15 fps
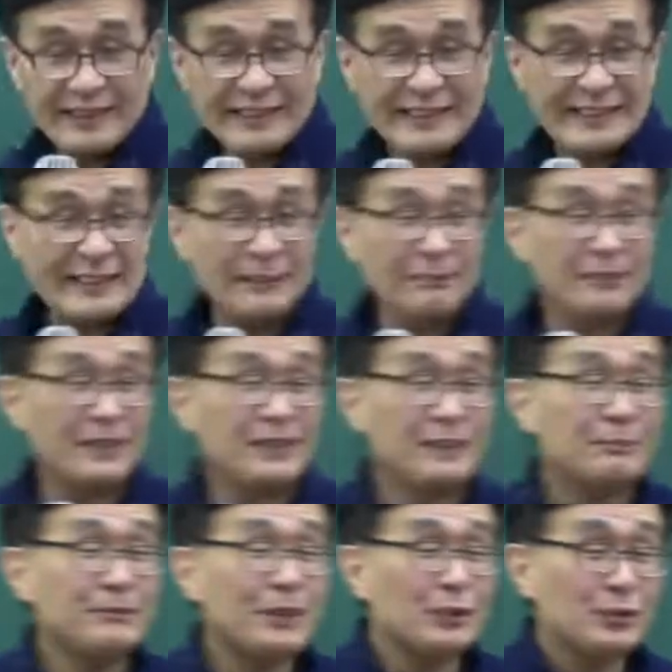지역형
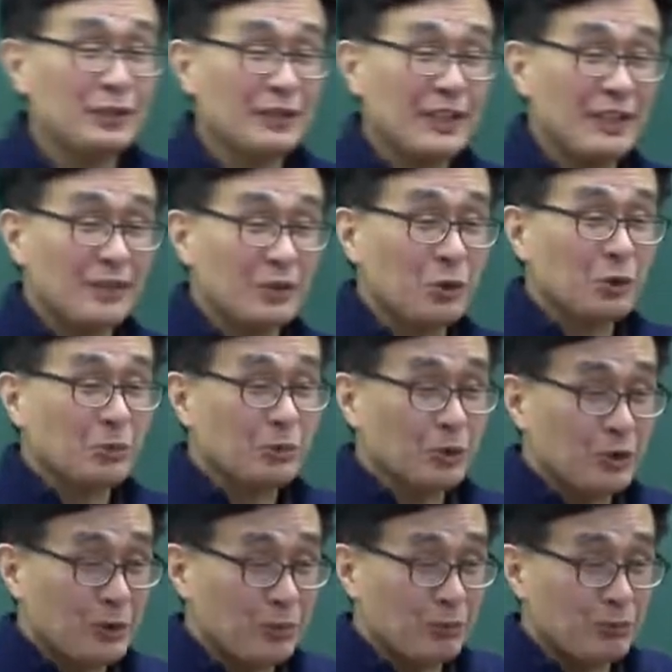임대주택을 요즘
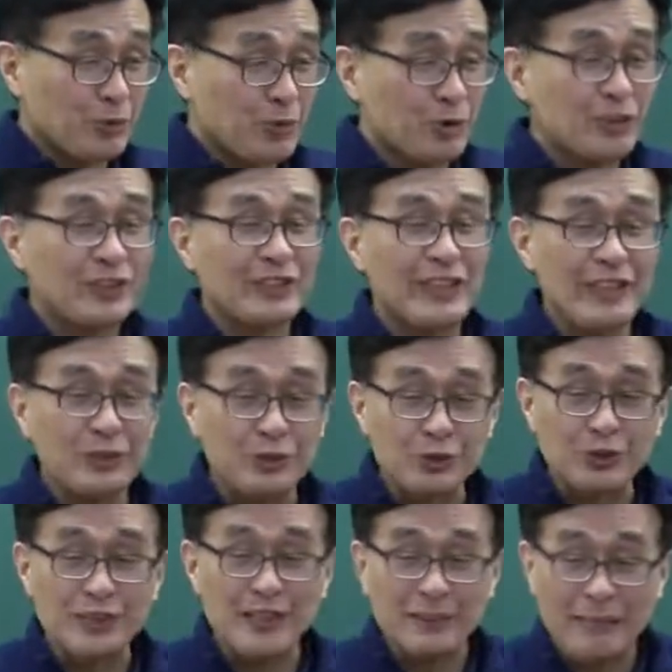뉴스 뉴스테이
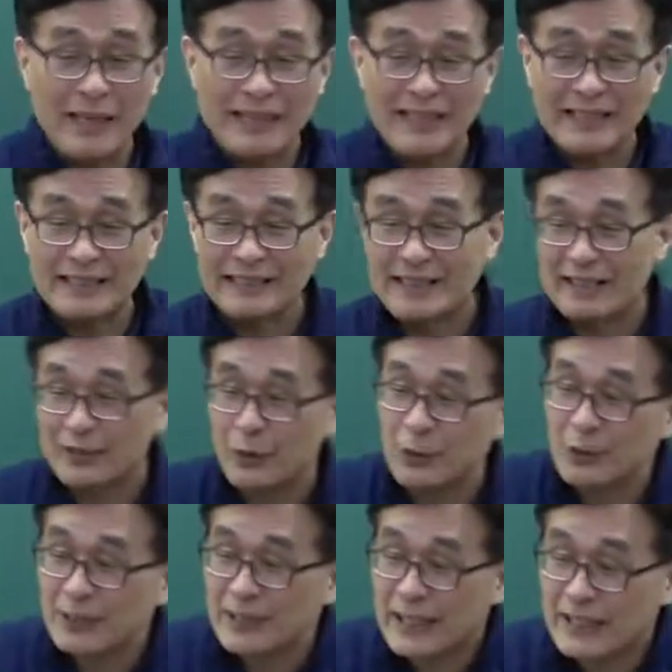뉴스테이 많이 하는데
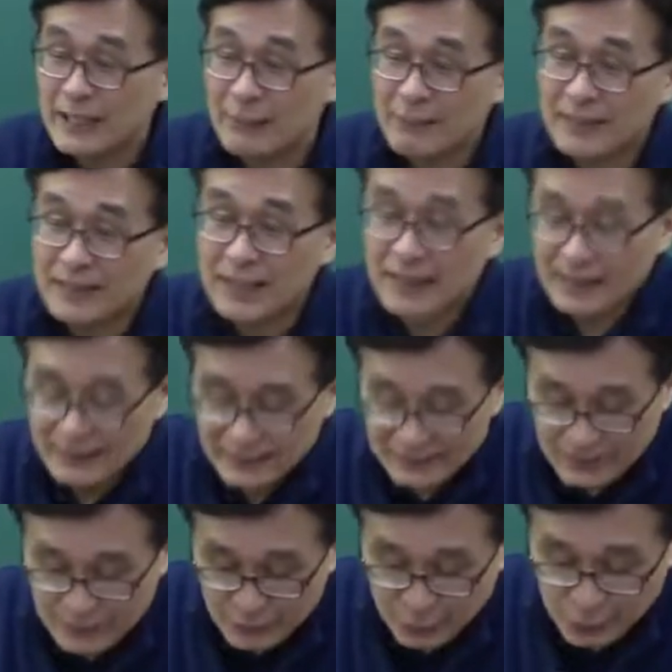요걸 얘기합니다.
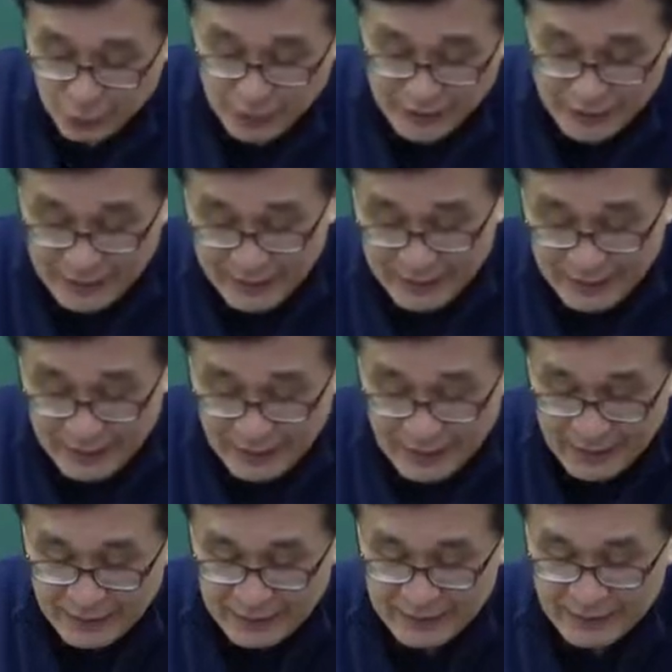뉴스테이
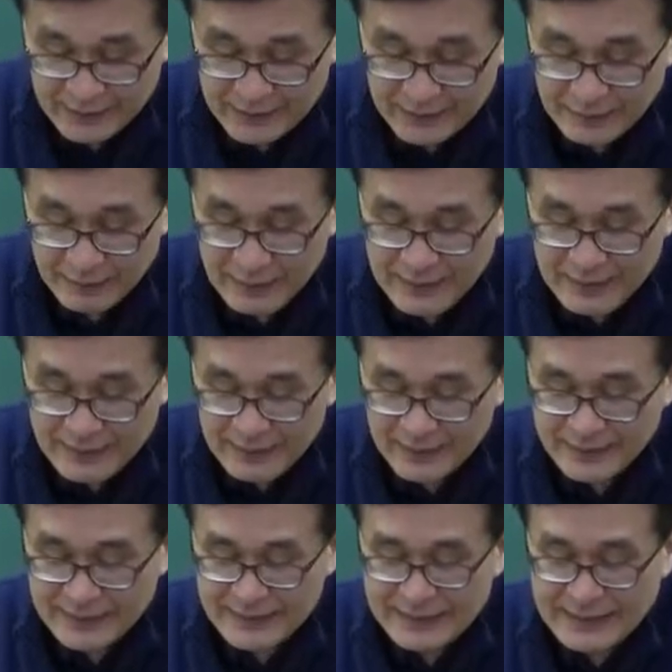그래서 몇
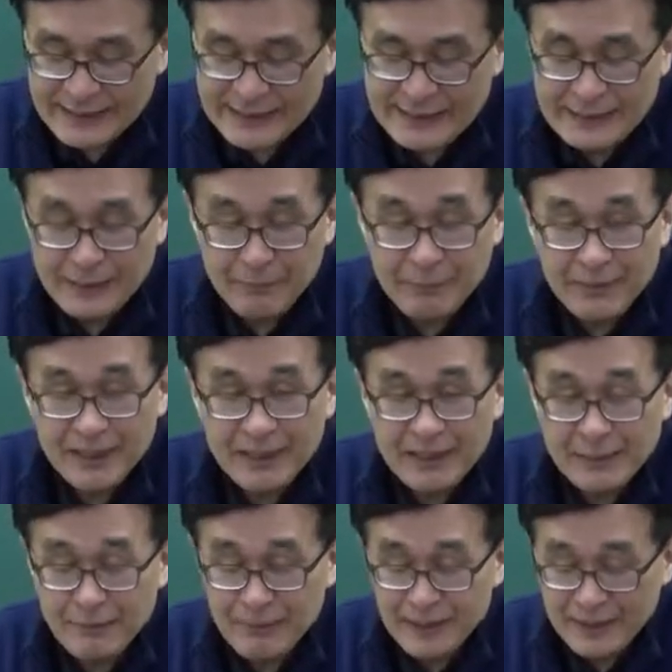년? 기업형
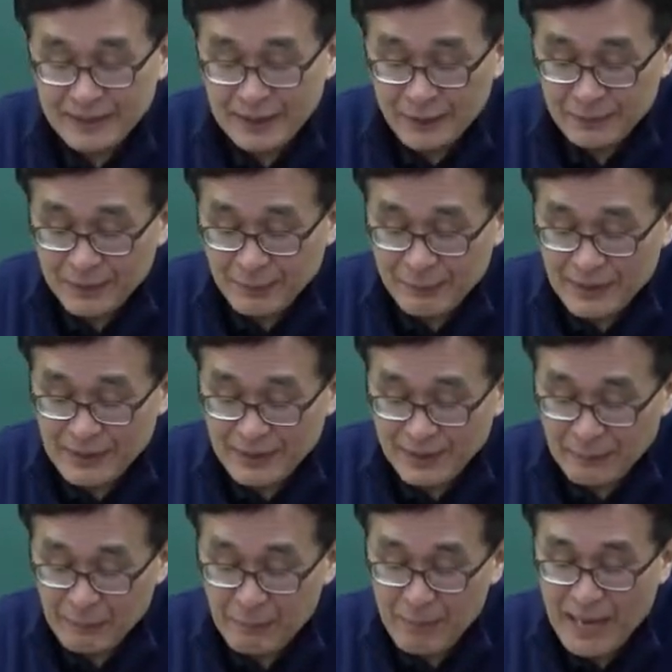임대사업자 몇 년?
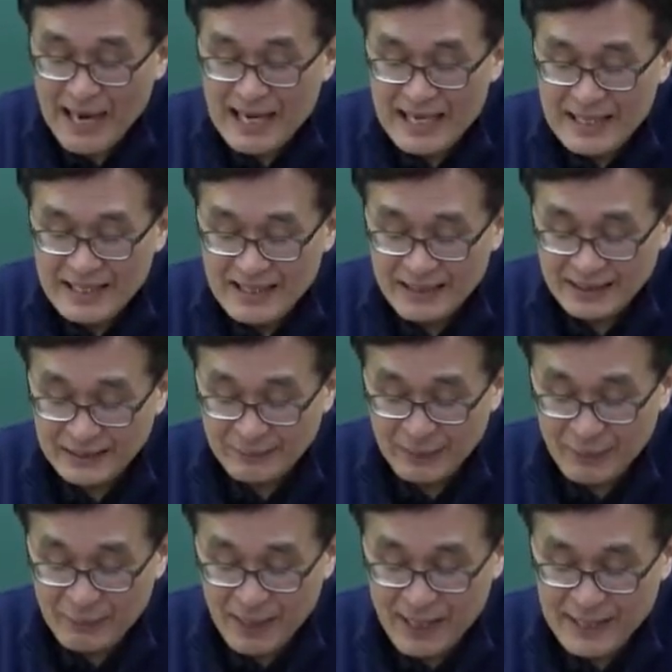
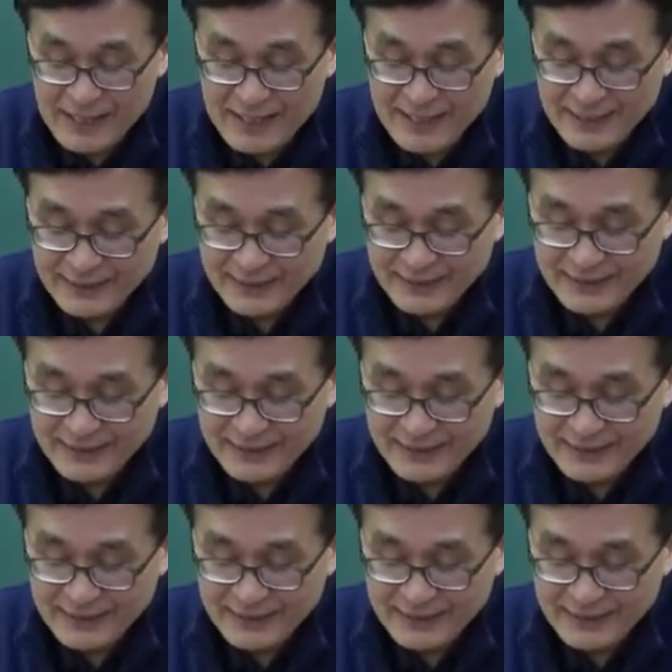8년입니다. 8년.